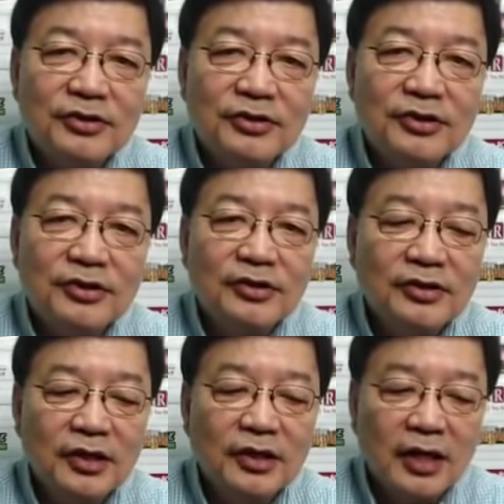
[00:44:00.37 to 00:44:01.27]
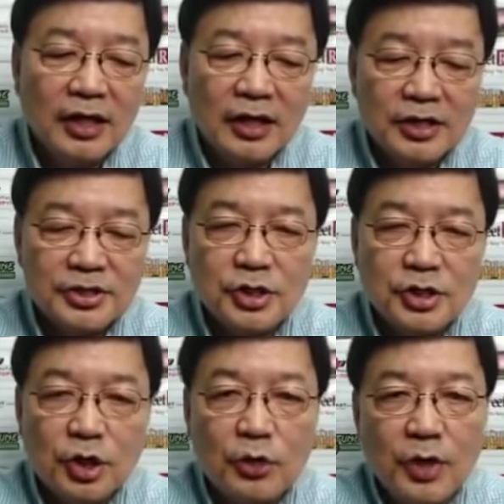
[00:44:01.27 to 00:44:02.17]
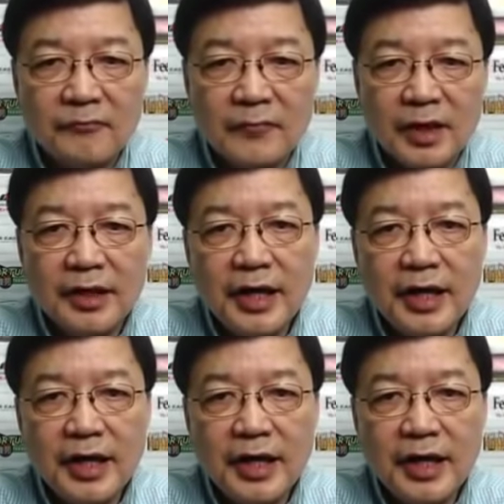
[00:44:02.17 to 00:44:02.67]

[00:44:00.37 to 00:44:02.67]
um, again, kung gusto niyo pong